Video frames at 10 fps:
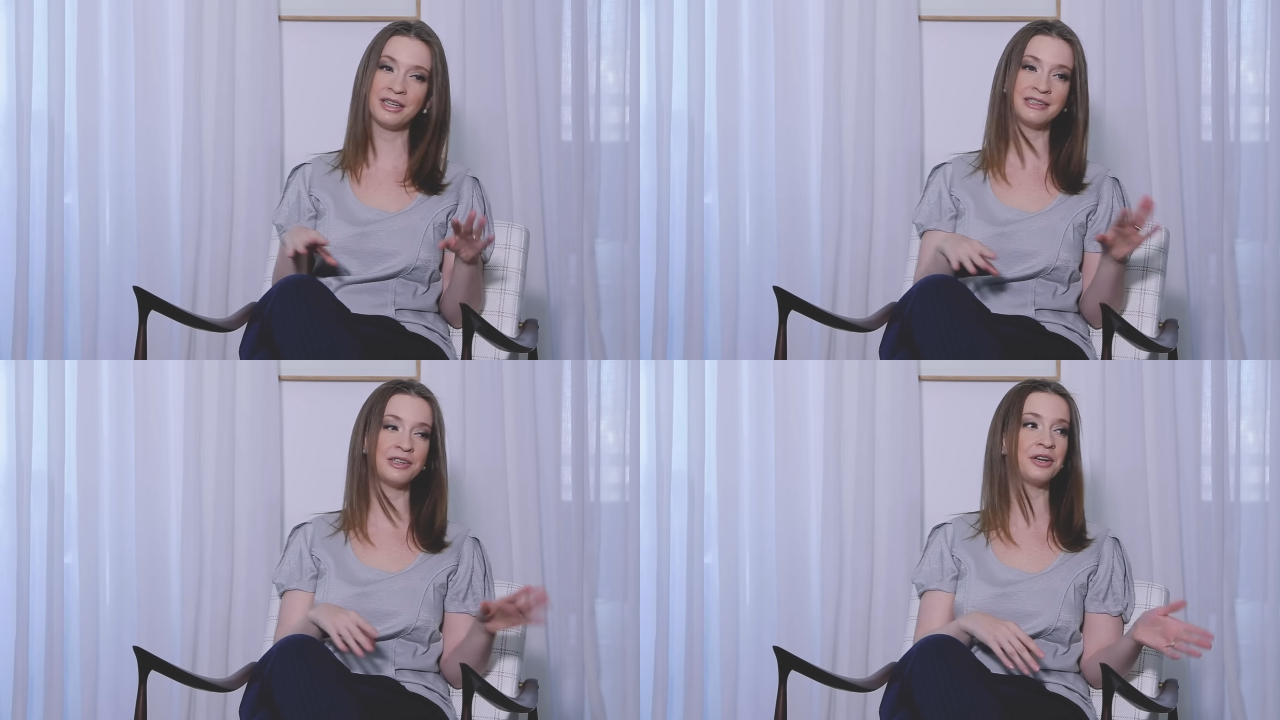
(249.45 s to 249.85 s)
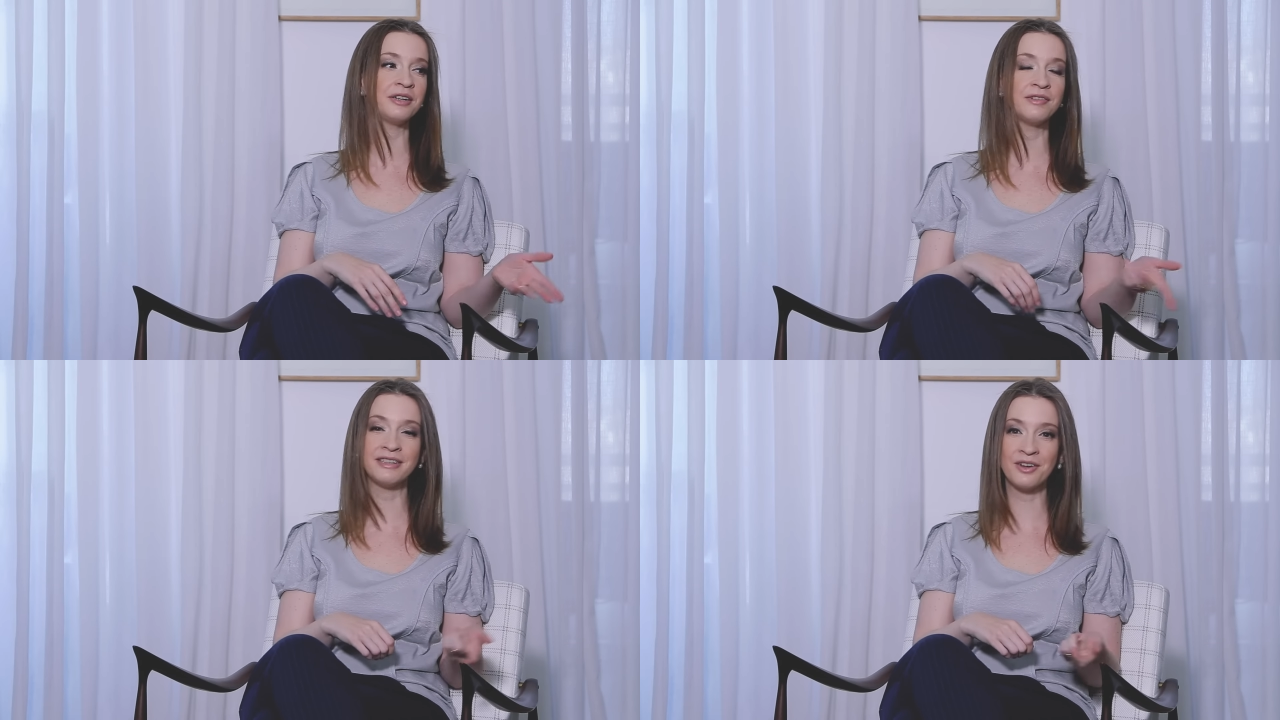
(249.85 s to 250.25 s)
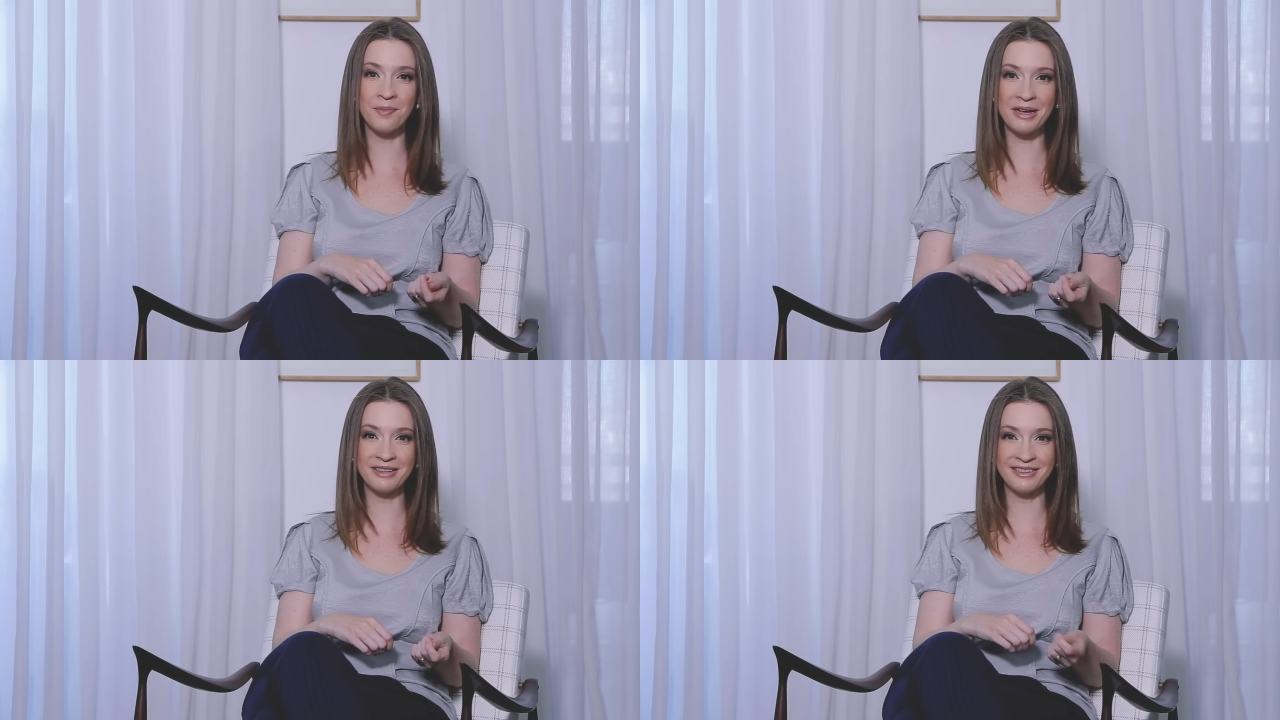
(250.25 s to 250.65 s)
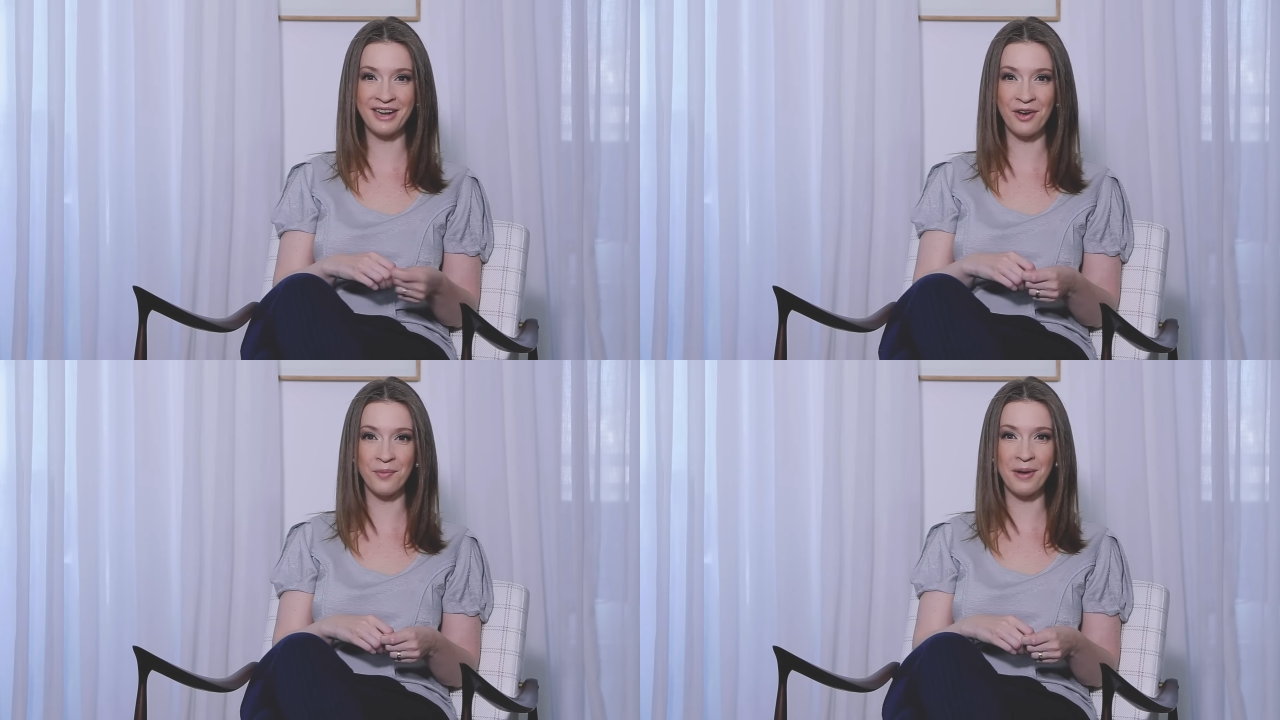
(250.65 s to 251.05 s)
desde a hora que você começa a
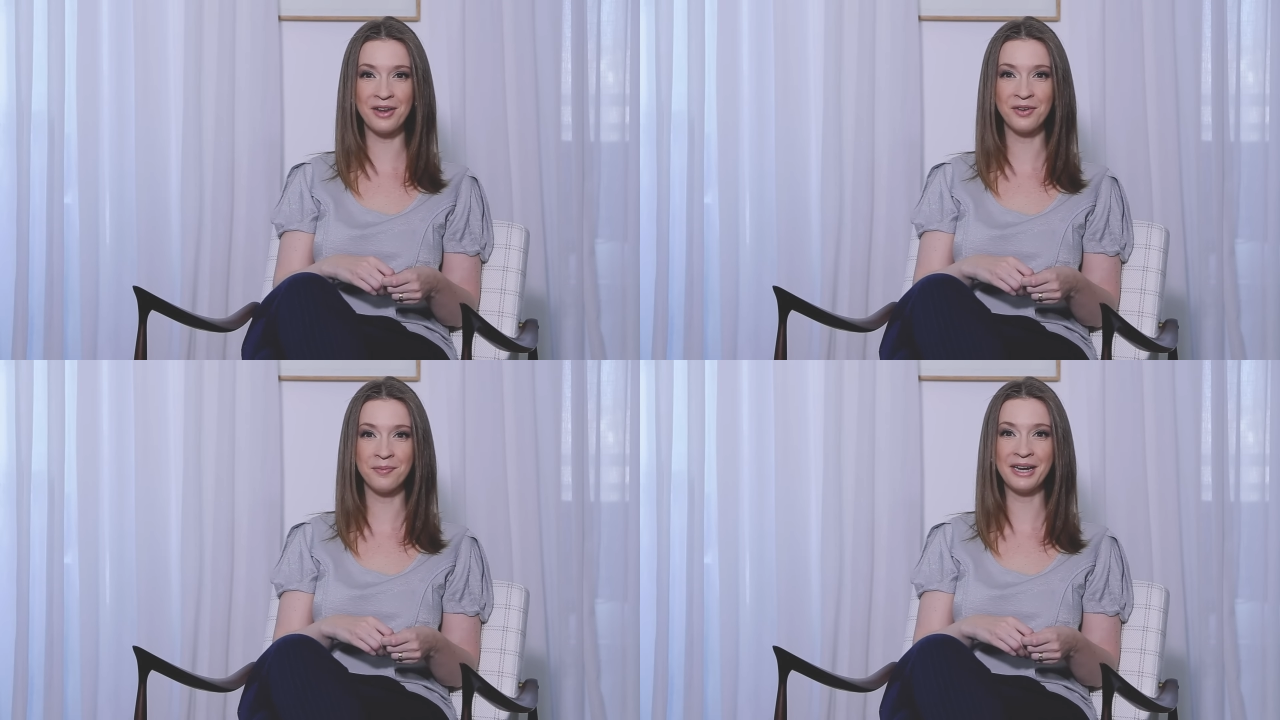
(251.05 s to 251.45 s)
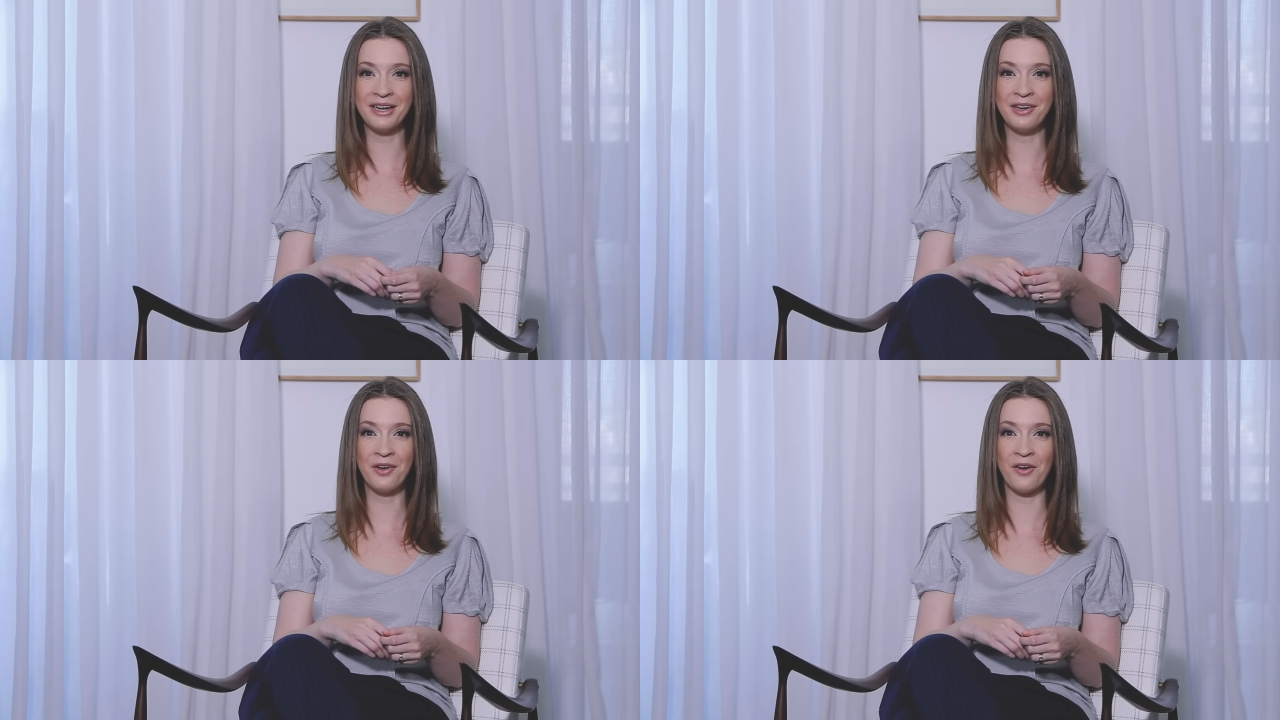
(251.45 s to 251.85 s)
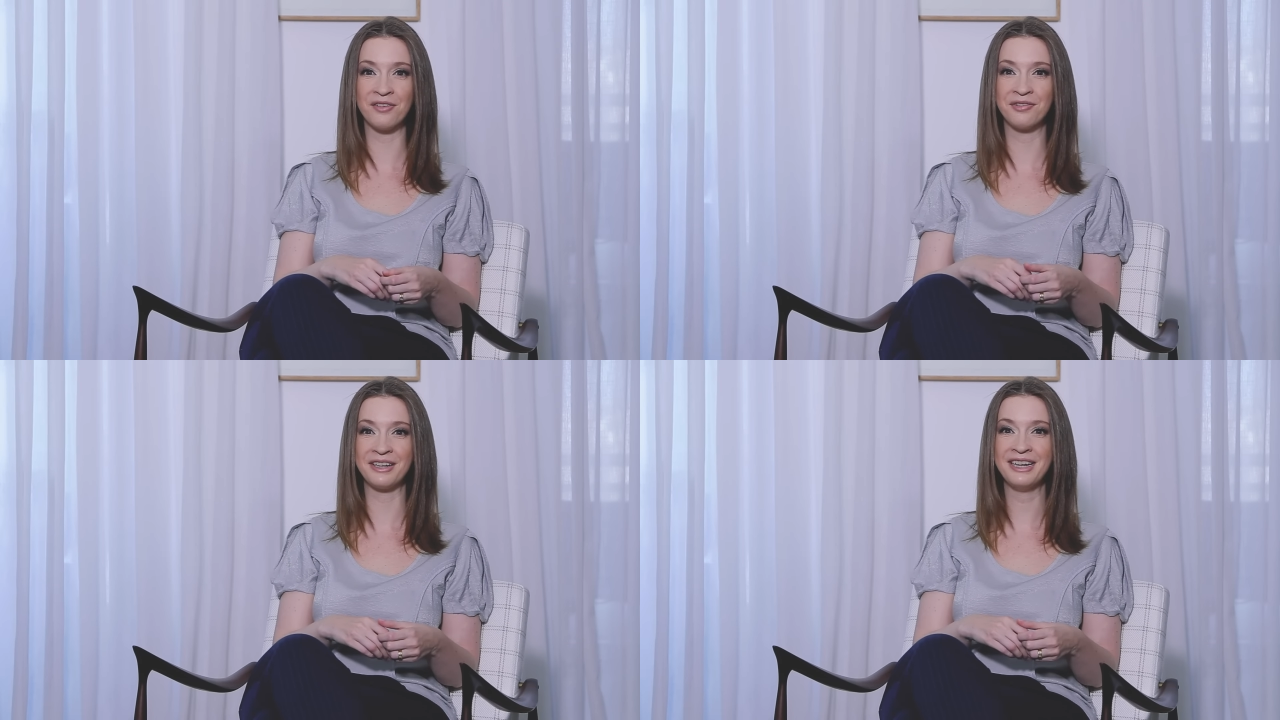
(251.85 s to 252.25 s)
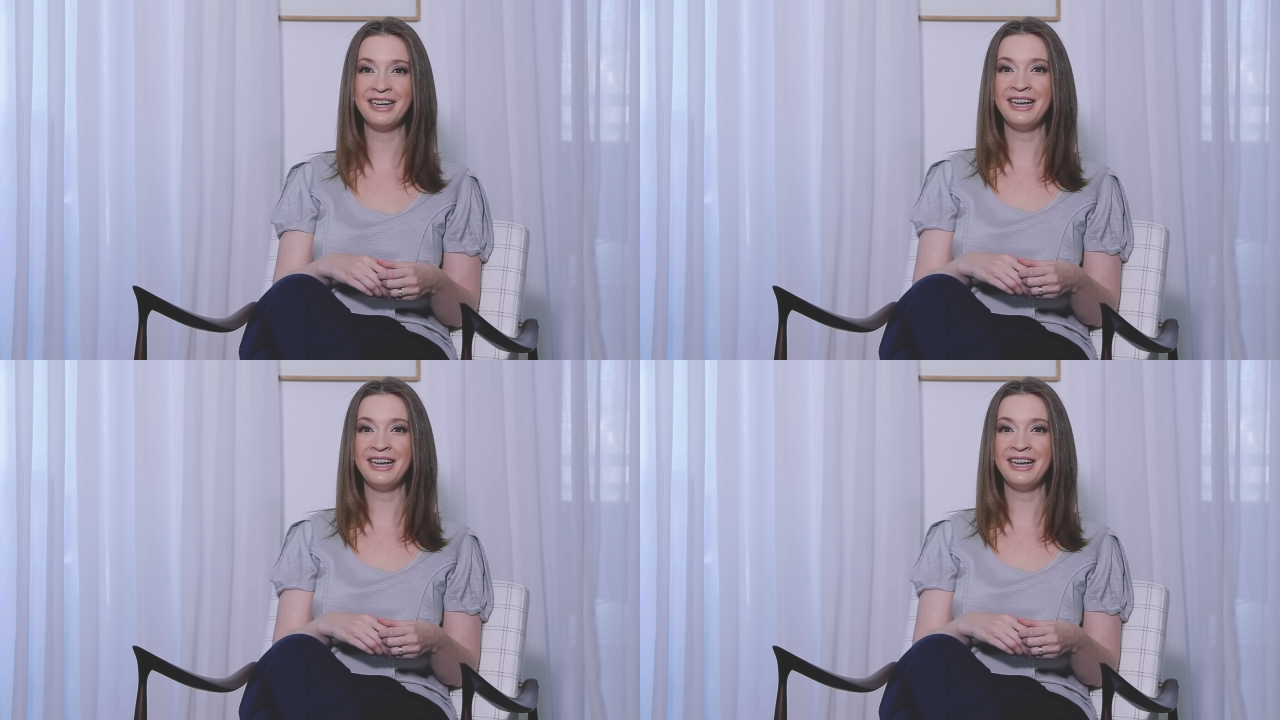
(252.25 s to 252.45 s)
se arrumar no making off.